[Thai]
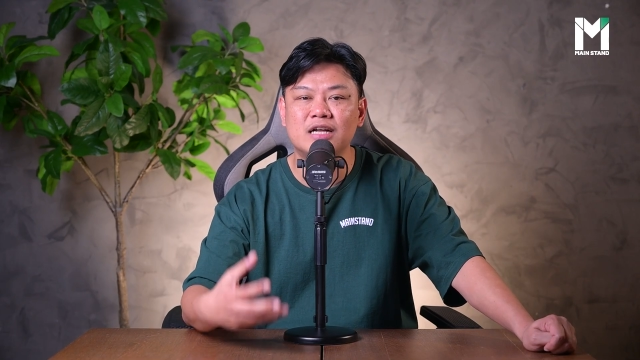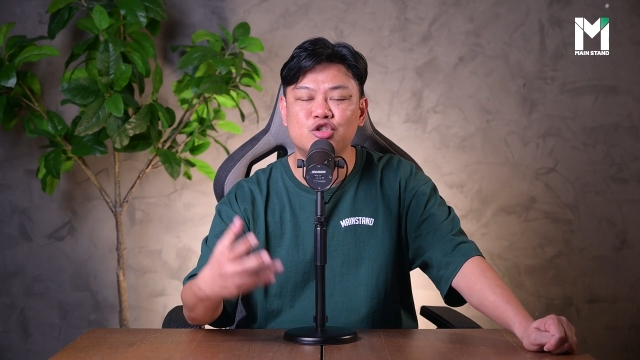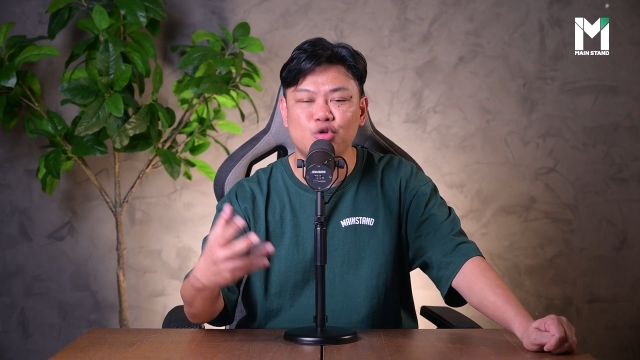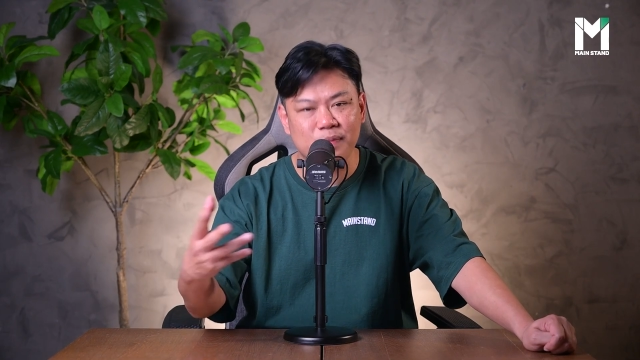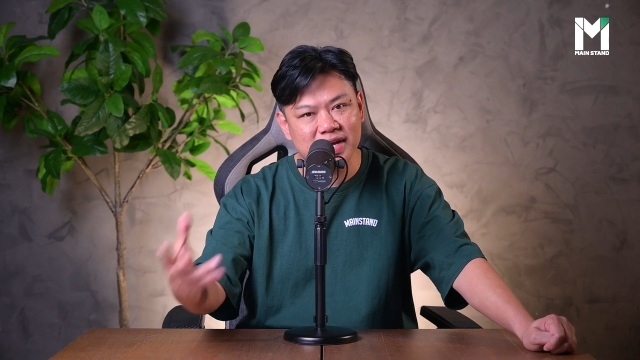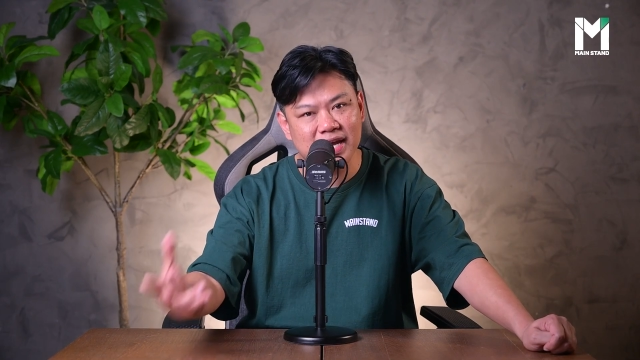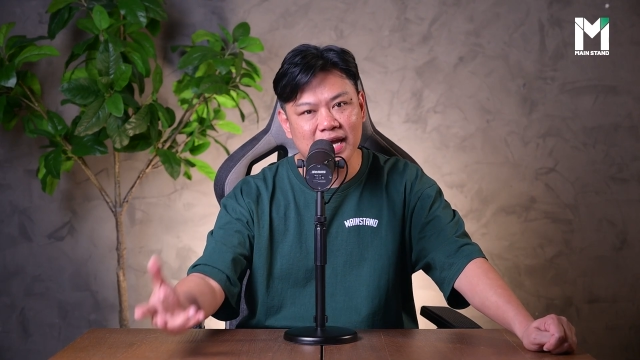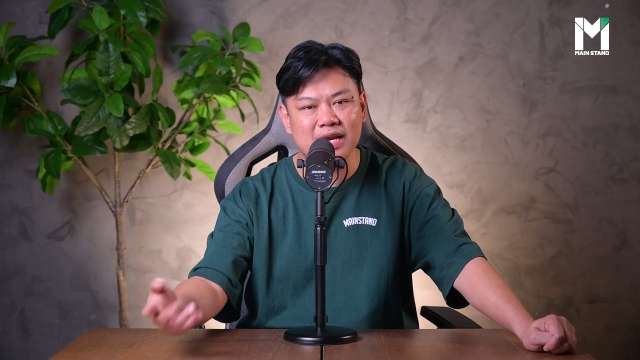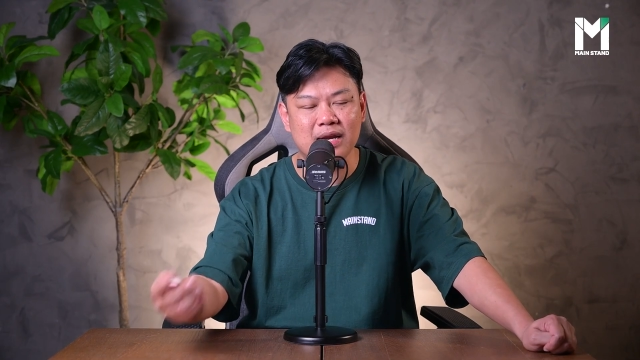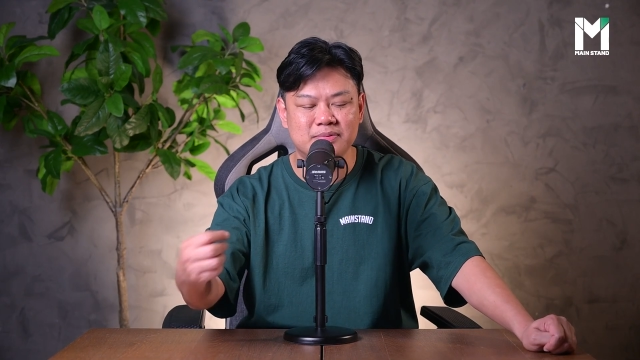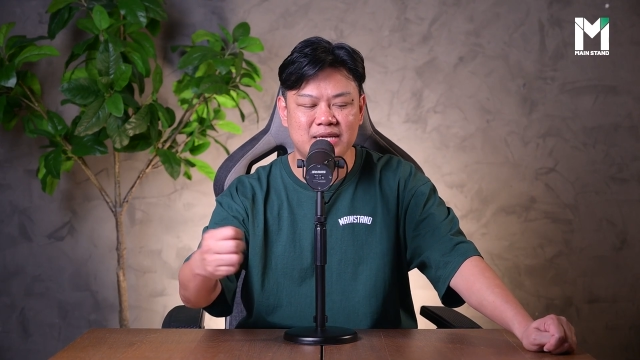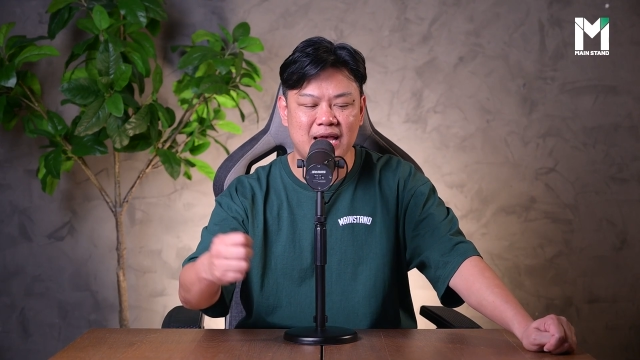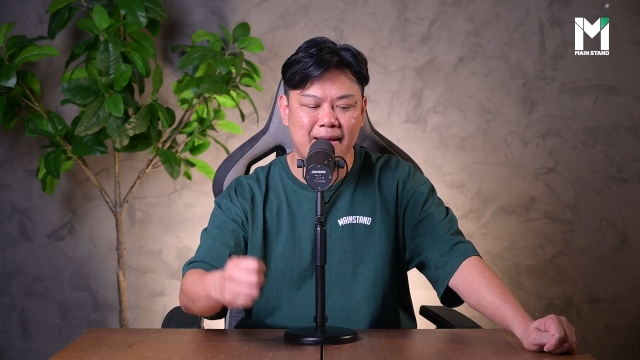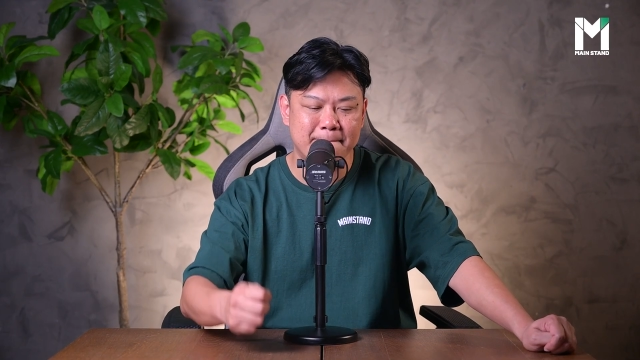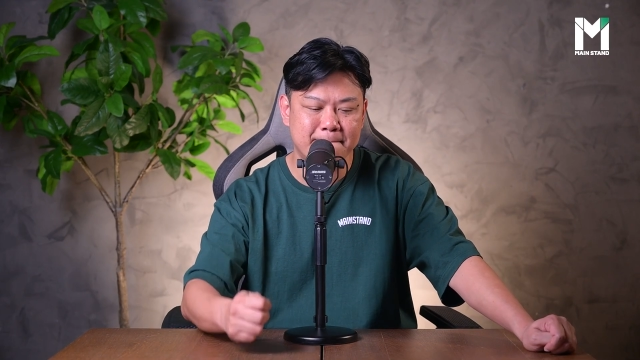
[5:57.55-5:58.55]
ก็จบเป็นแค่อันดับ
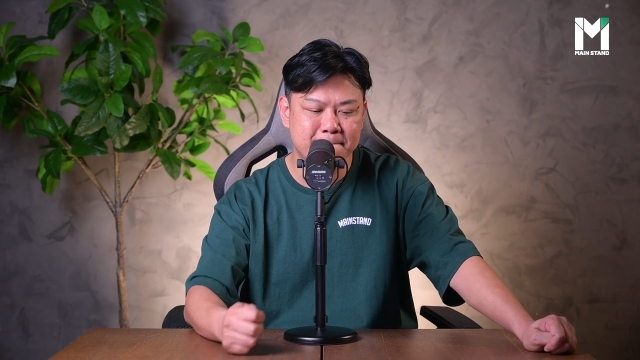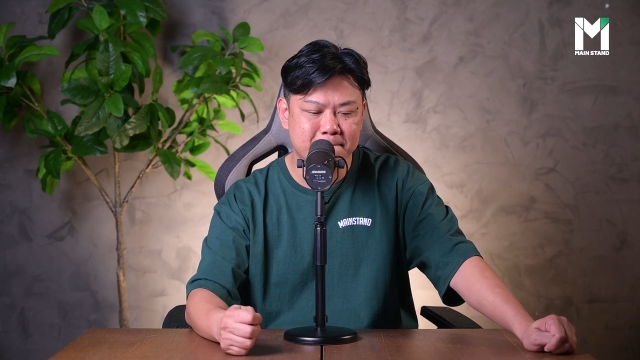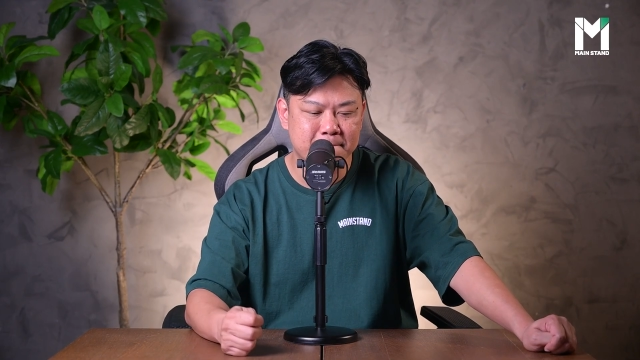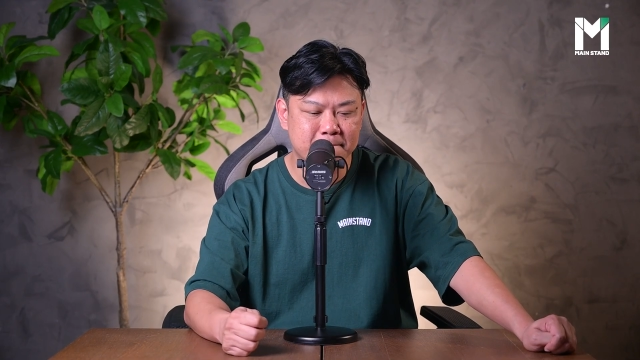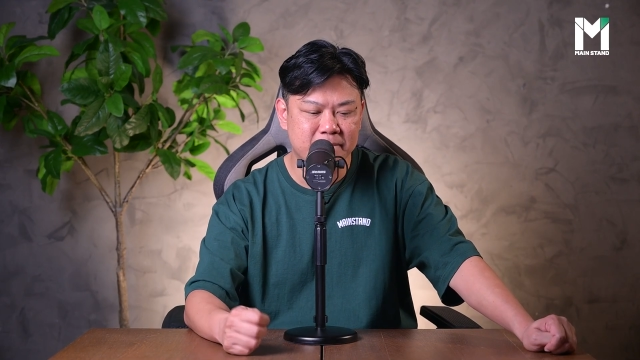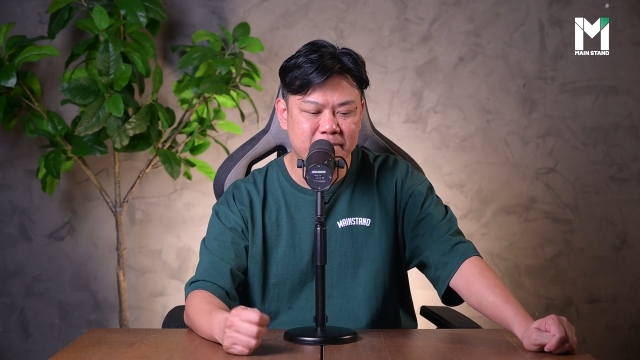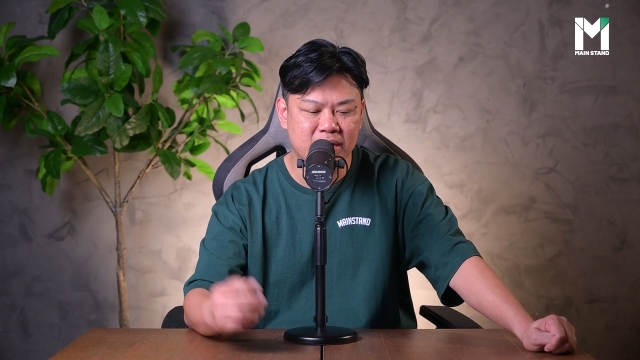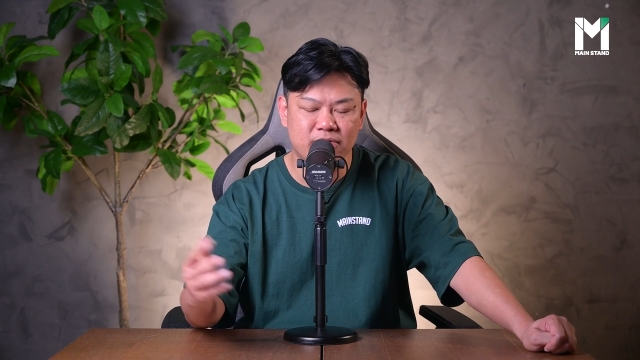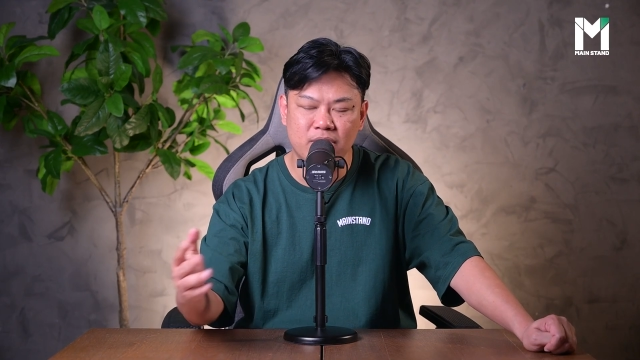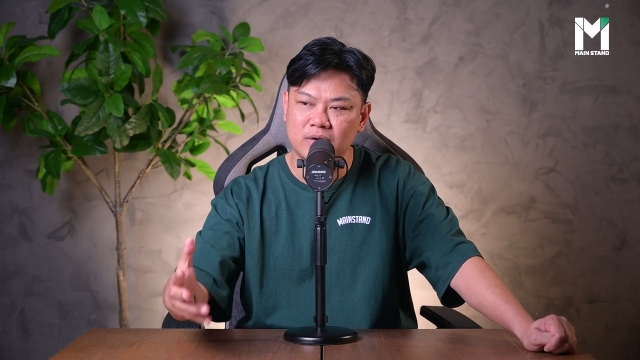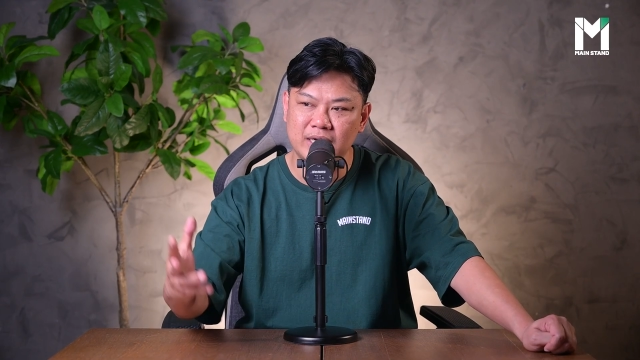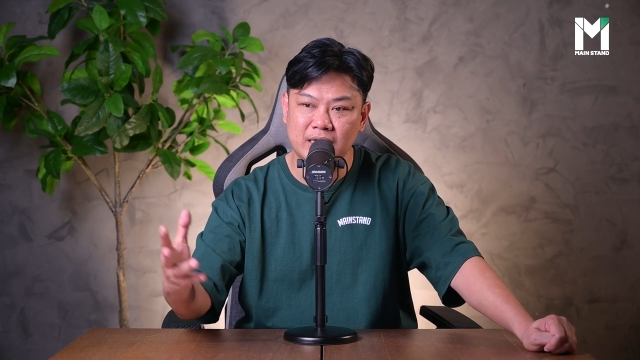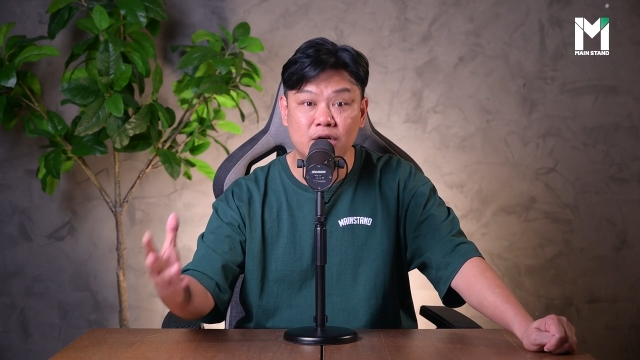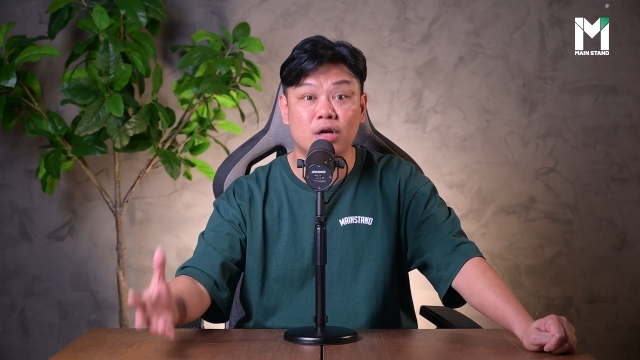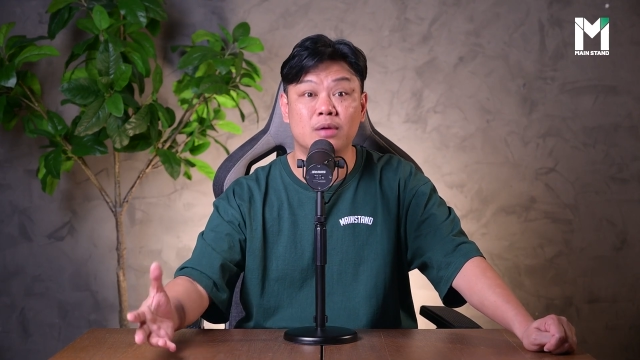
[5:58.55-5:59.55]
สามเป็นรอง
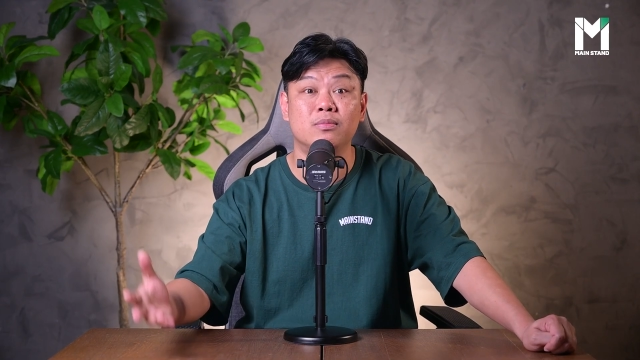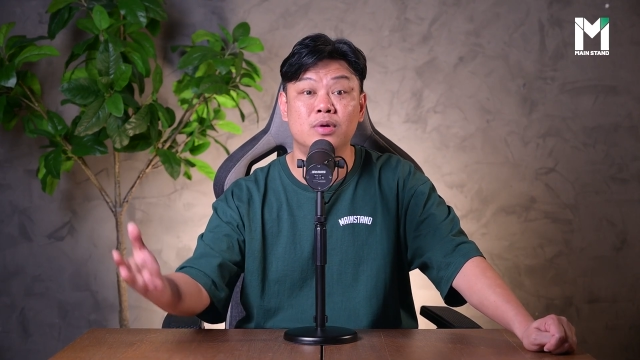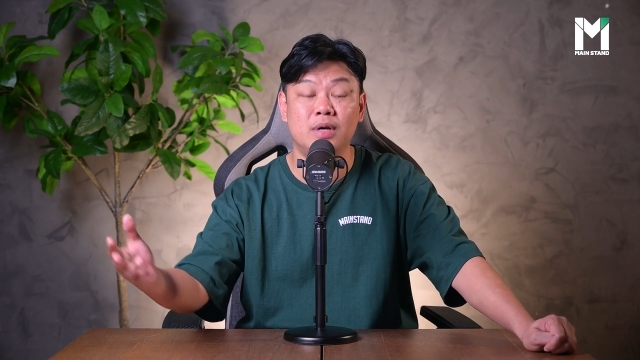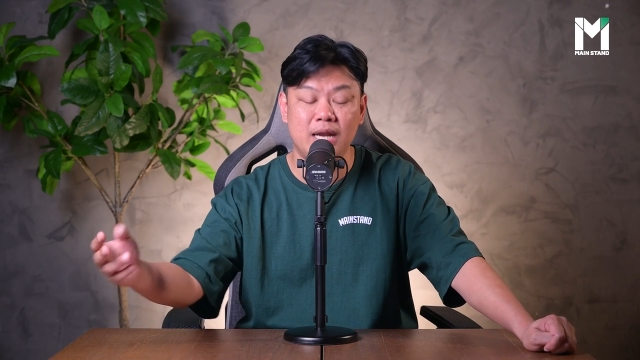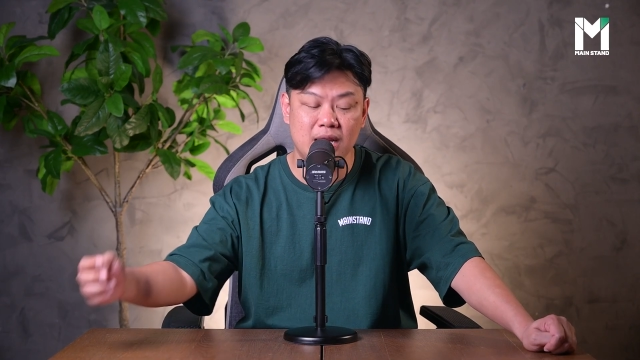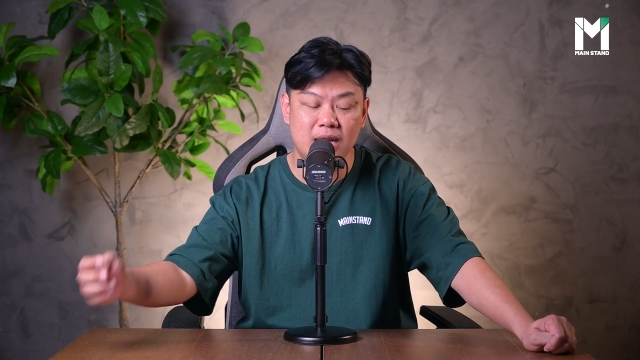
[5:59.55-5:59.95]
ทั้งดอร์ทมุนด์และ